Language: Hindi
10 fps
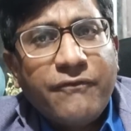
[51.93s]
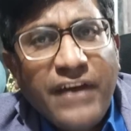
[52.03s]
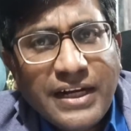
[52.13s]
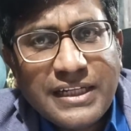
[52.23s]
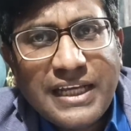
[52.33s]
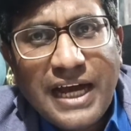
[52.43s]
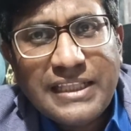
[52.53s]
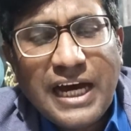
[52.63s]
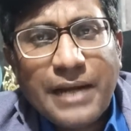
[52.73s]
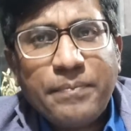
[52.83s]
फैक्ट के
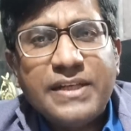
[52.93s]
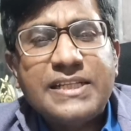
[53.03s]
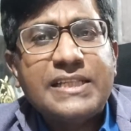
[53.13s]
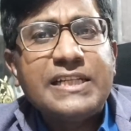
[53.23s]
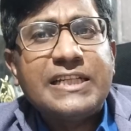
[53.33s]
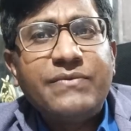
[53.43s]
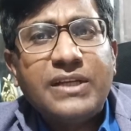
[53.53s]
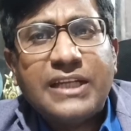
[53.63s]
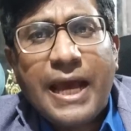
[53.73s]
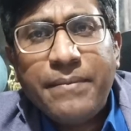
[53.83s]
आधार पे सीसीटीवी
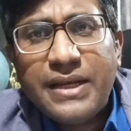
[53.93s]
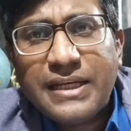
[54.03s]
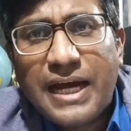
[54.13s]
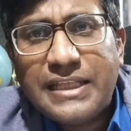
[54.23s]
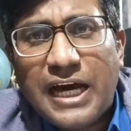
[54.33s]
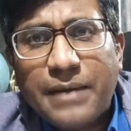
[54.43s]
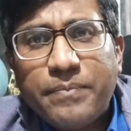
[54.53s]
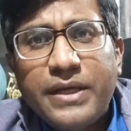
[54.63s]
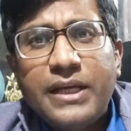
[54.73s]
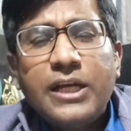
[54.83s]
कैमरे के आधार
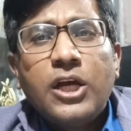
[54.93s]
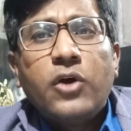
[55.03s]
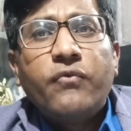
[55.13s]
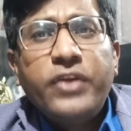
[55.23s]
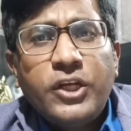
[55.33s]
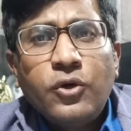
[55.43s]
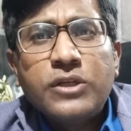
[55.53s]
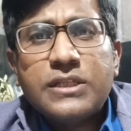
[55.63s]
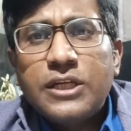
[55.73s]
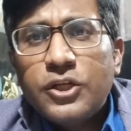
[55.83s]
पे
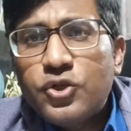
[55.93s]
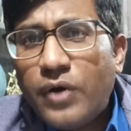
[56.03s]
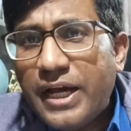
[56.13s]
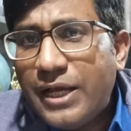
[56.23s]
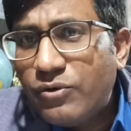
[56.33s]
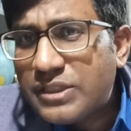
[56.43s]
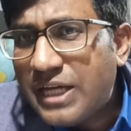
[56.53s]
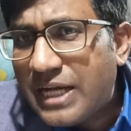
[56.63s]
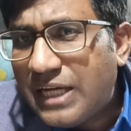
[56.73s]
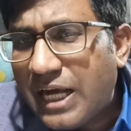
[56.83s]
वीडियोस जो आए हैं उसके
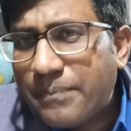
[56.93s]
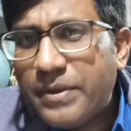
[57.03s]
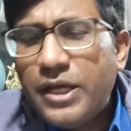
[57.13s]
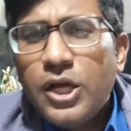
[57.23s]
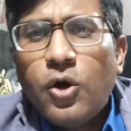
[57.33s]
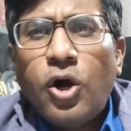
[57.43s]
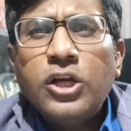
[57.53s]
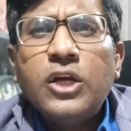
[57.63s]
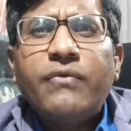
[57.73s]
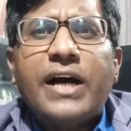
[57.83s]
आधार पे
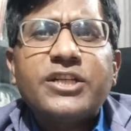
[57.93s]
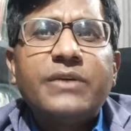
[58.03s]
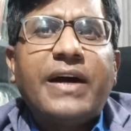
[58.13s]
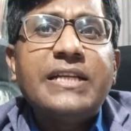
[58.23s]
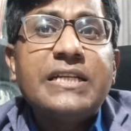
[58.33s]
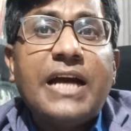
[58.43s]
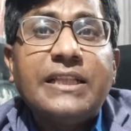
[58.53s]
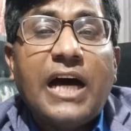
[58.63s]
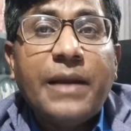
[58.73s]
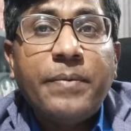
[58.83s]
ऑडियो भाषणबाजी के
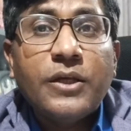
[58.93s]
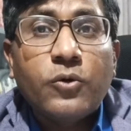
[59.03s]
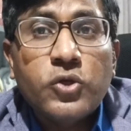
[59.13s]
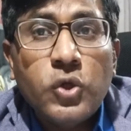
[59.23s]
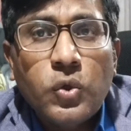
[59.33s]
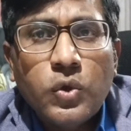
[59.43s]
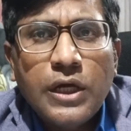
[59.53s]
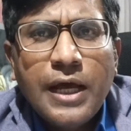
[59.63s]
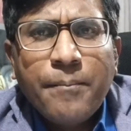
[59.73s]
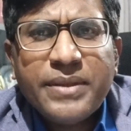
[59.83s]
आधार पे कि कुछ लोग
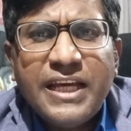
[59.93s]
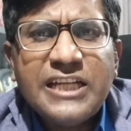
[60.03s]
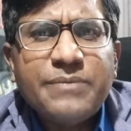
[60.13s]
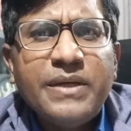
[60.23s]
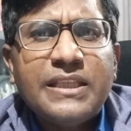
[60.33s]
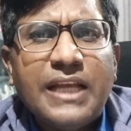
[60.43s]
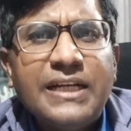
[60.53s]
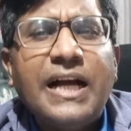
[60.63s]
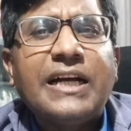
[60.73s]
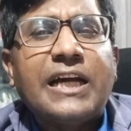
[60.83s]
प्रदेश में
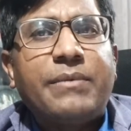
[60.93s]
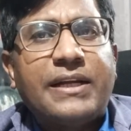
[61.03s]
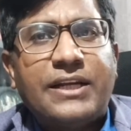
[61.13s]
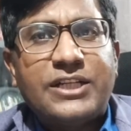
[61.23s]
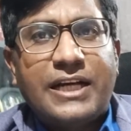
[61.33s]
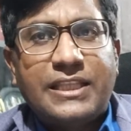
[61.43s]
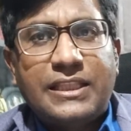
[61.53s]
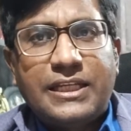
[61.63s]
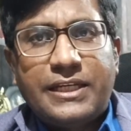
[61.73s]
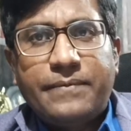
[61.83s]
दंगा करवाना चाहते
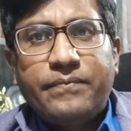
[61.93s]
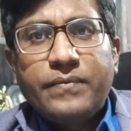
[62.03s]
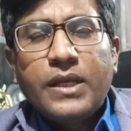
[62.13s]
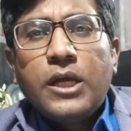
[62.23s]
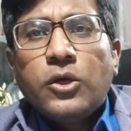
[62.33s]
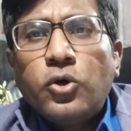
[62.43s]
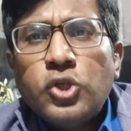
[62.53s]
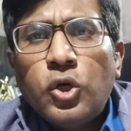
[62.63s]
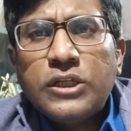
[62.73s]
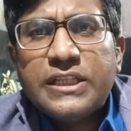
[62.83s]
थे कुछ
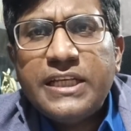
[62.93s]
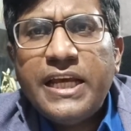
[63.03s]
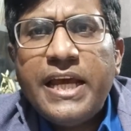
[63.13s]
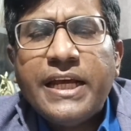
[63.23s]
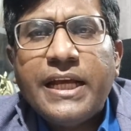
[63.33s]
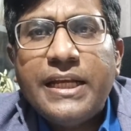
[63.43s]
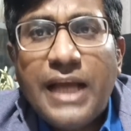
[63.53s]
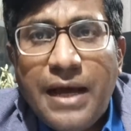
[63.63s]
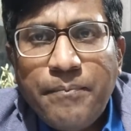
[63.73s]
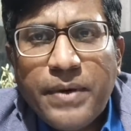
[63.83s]
लोग सीए के नाम